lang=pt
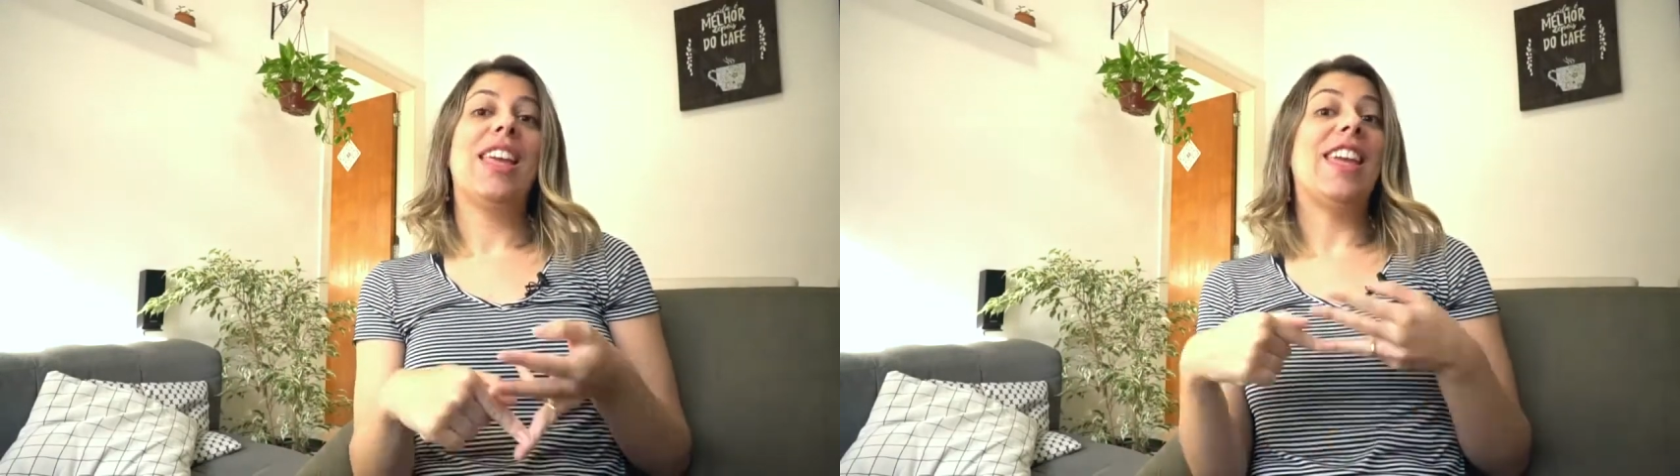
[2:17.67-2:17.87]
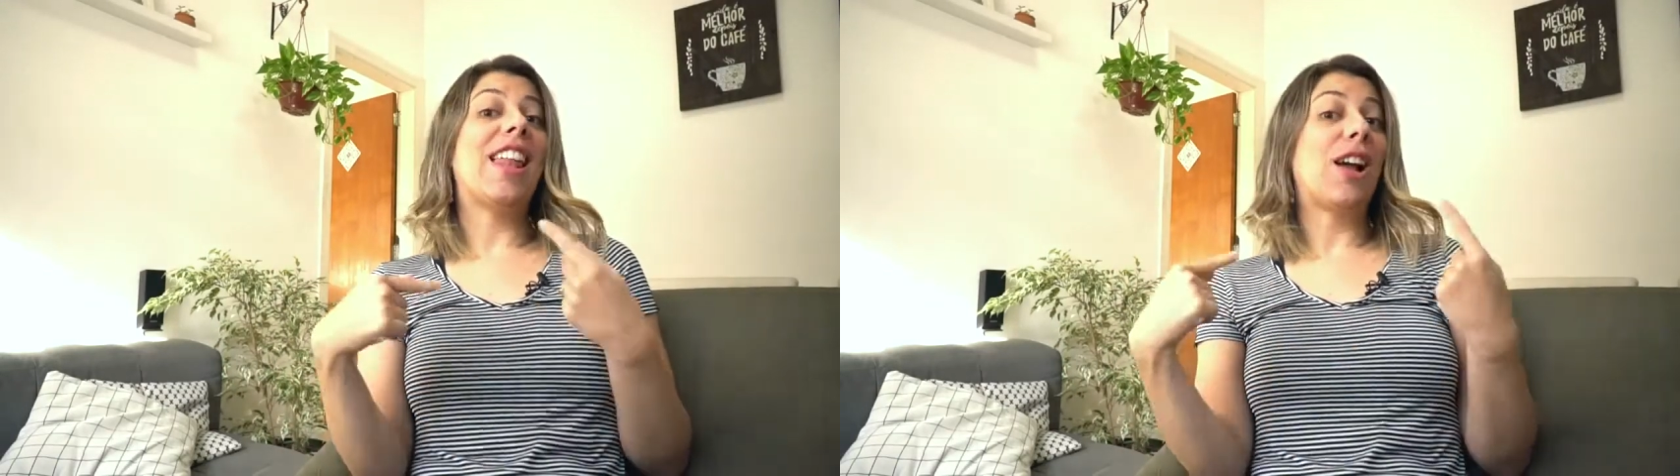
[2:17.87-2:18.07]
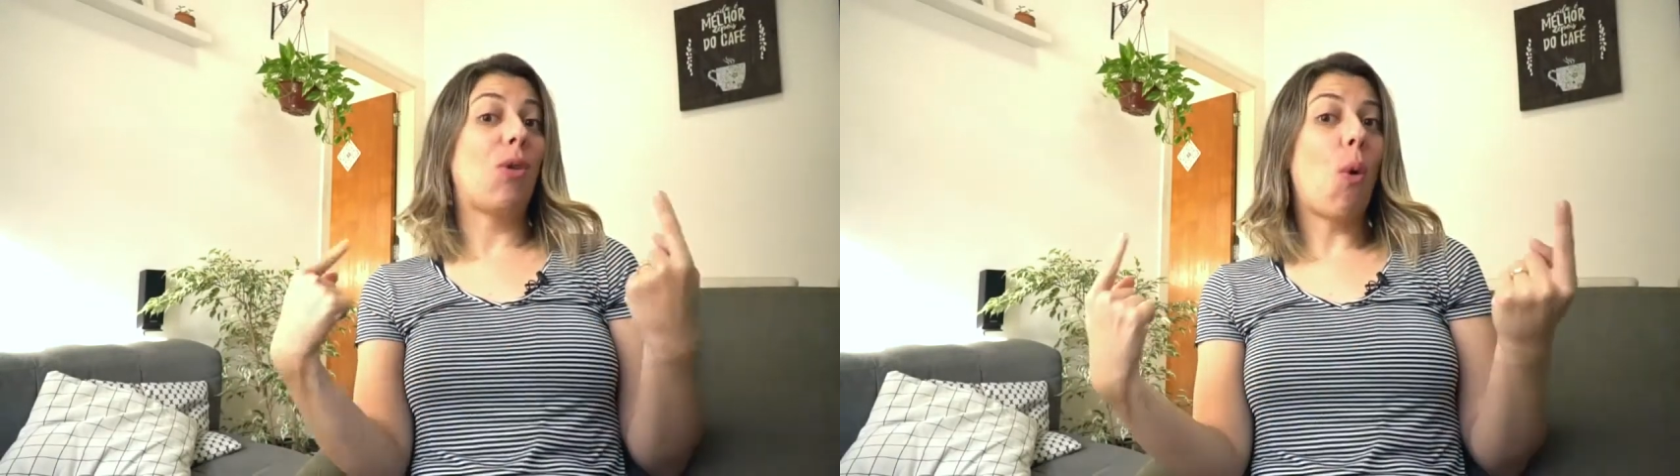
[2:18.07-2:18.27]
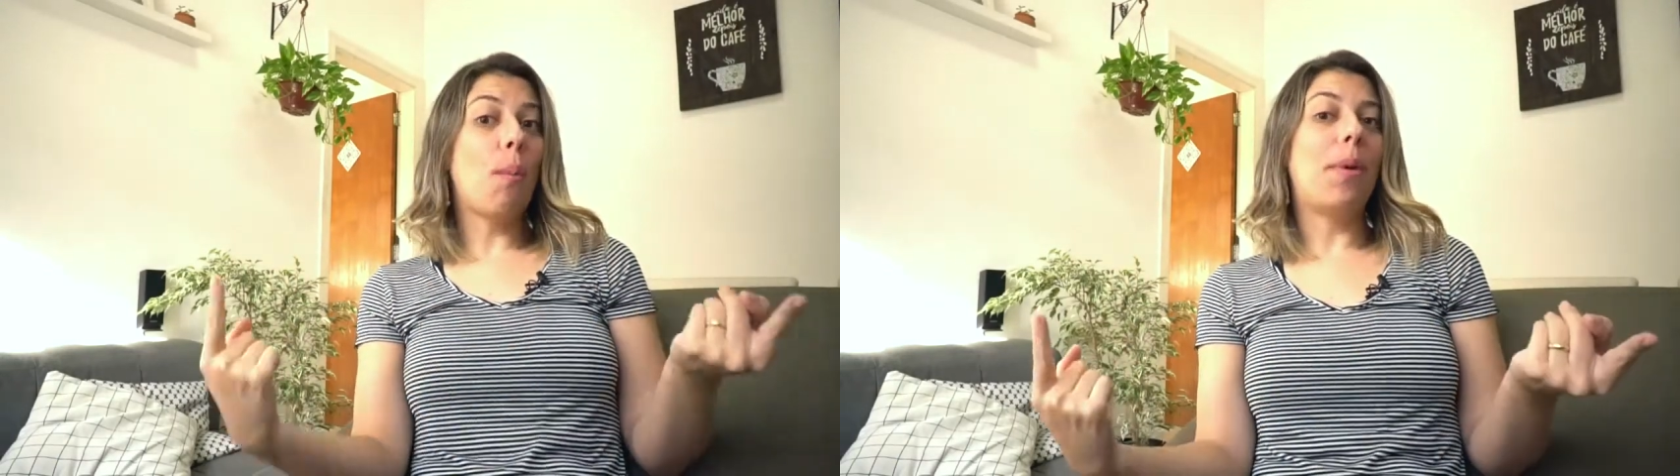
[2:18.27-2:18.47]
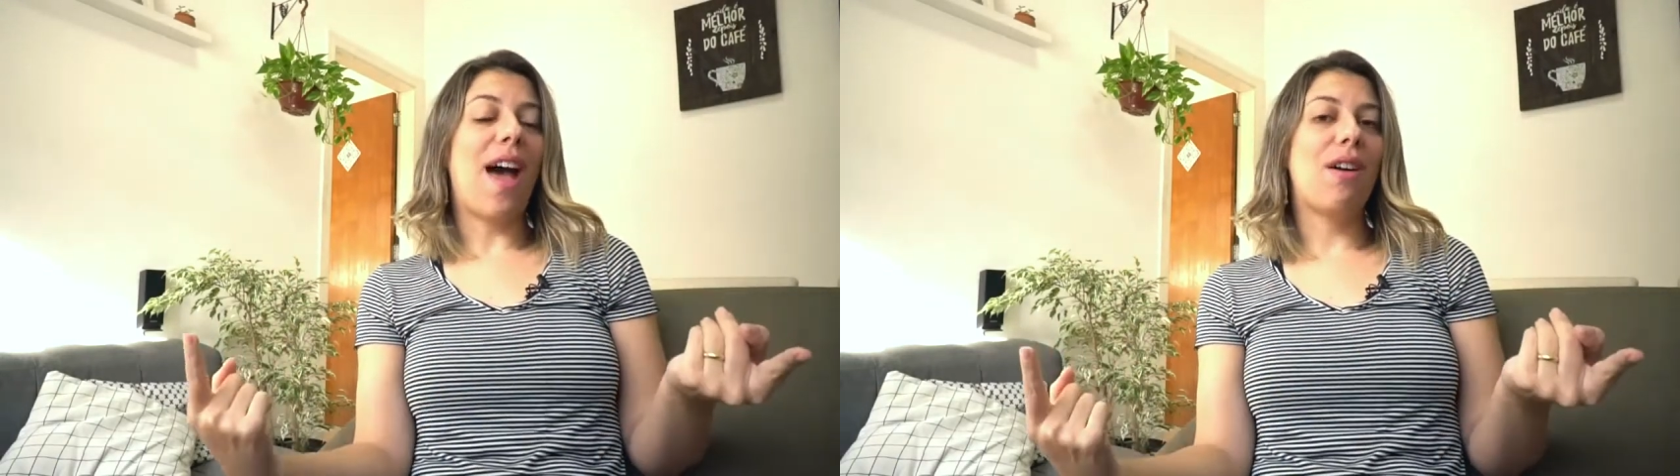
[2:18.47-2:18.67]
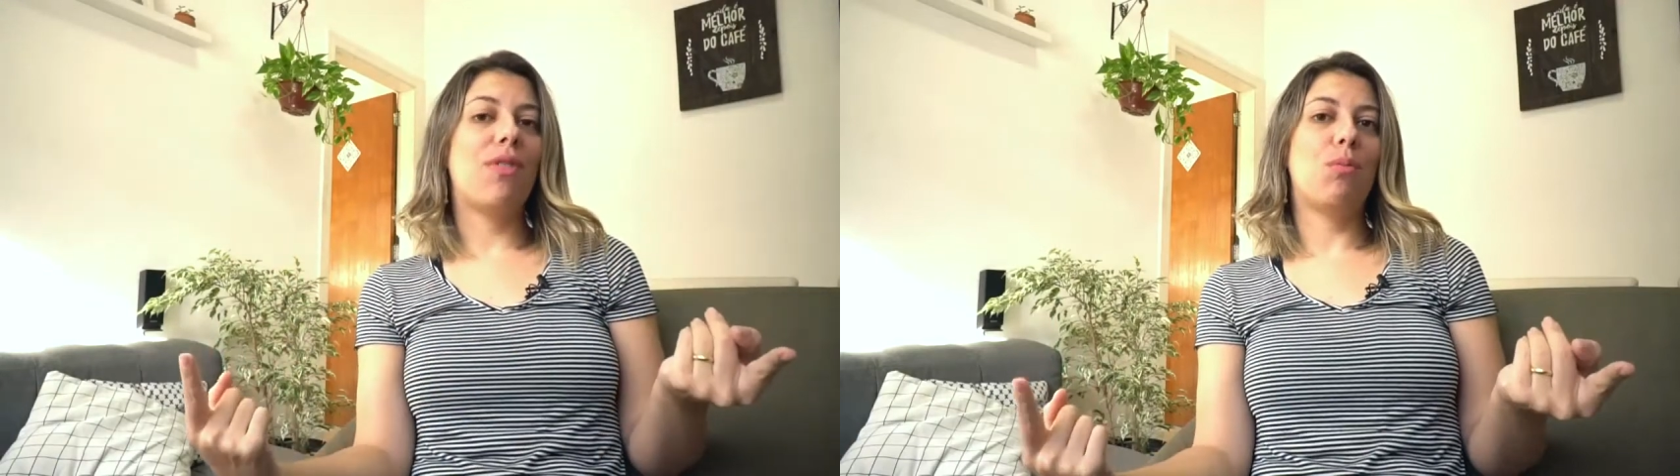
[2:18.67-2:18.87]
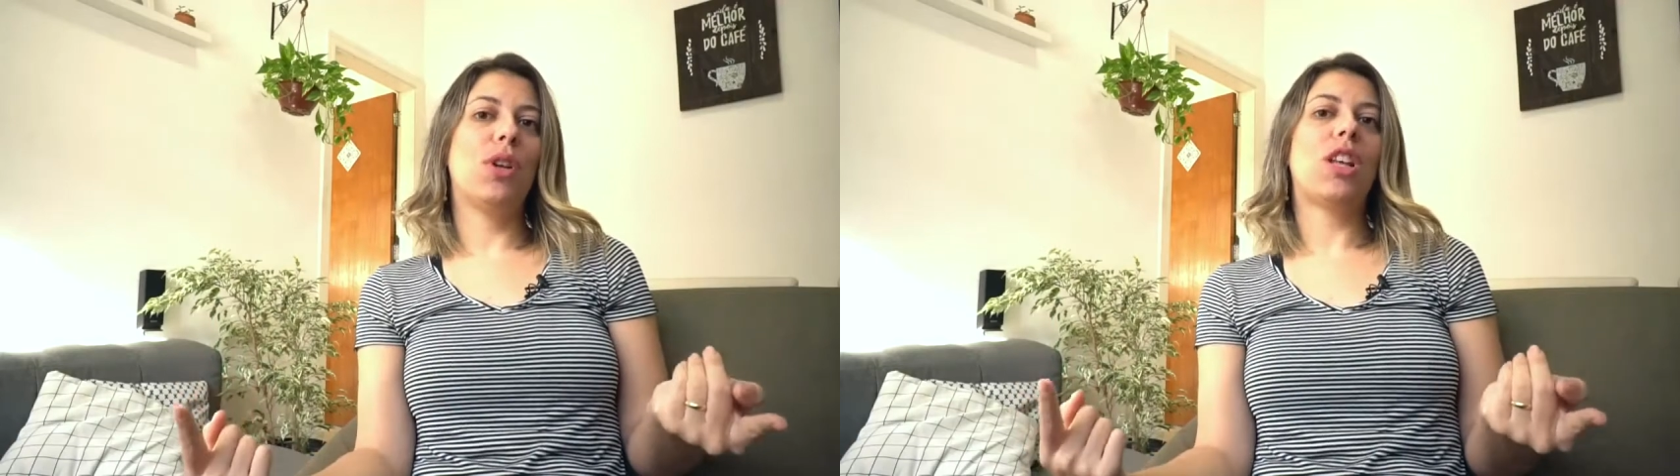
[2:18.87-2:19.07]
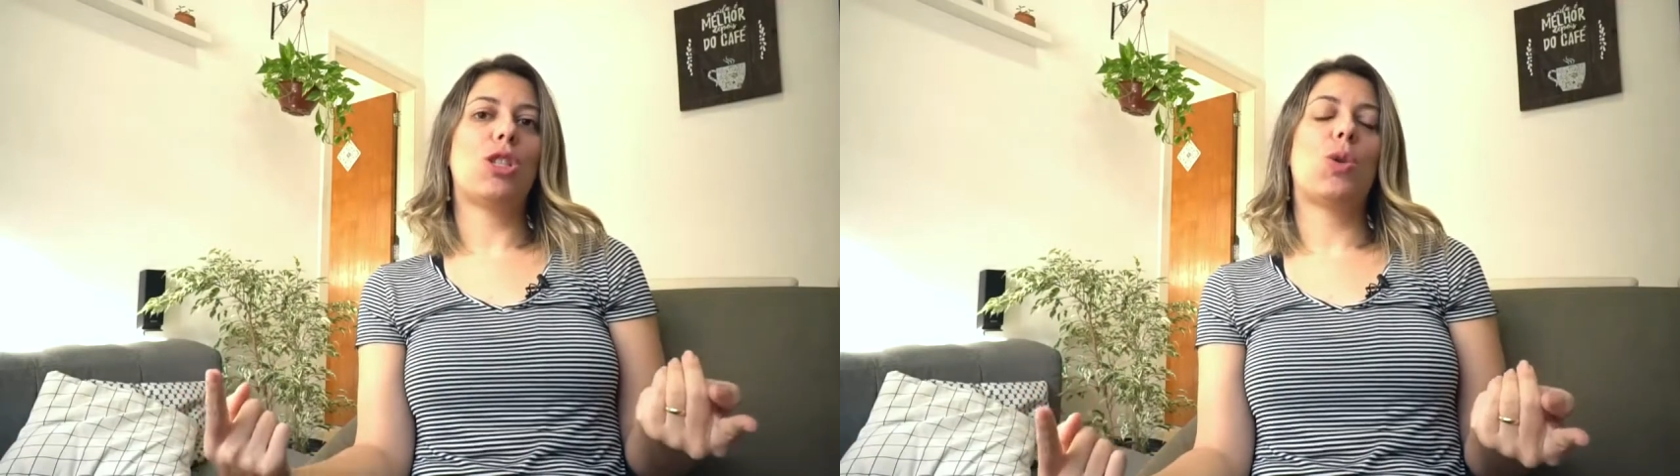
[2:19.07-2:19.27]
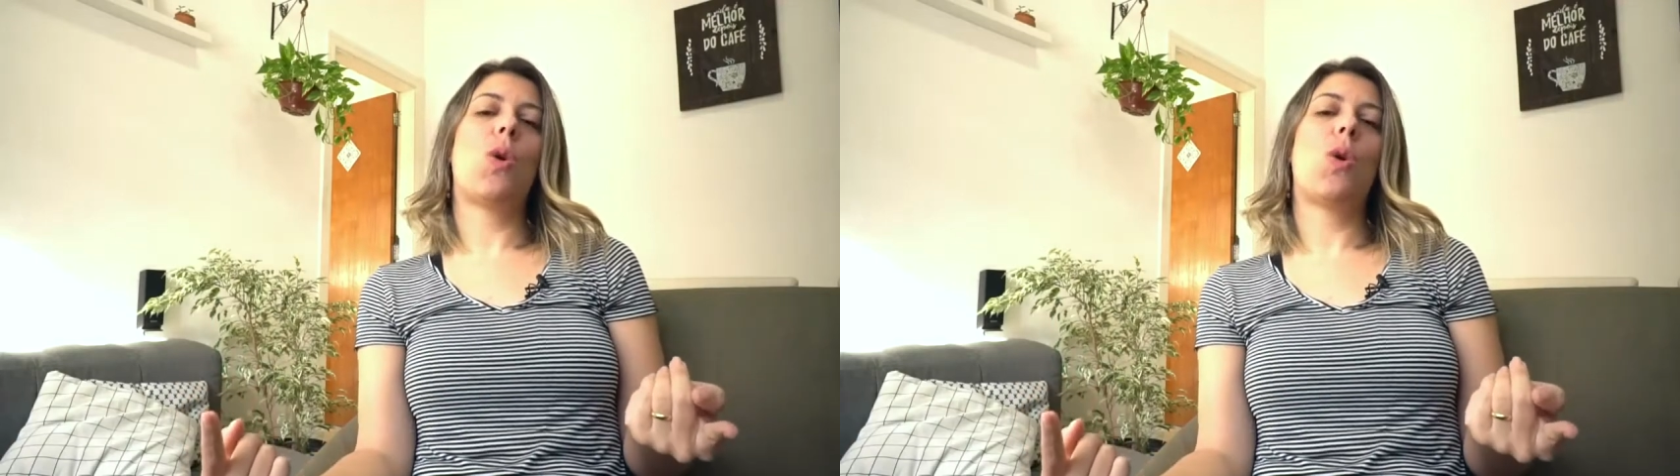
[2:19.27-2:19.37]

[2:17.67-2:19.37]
E ela comprava muitas